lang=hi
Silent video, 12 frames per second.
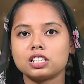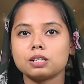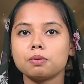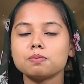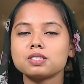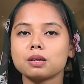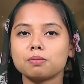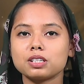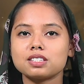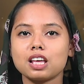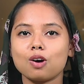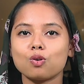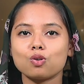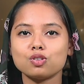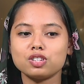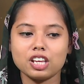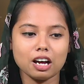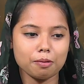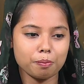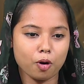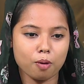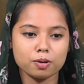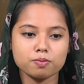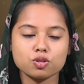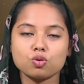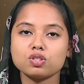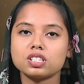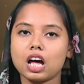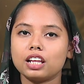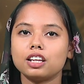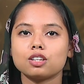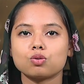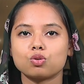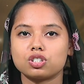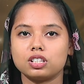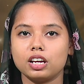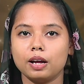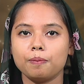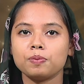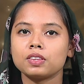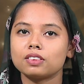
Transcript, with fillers: जब हम समस्याओं को क्या प्रॉब्लम्स को ज़्यादा सोचते हैं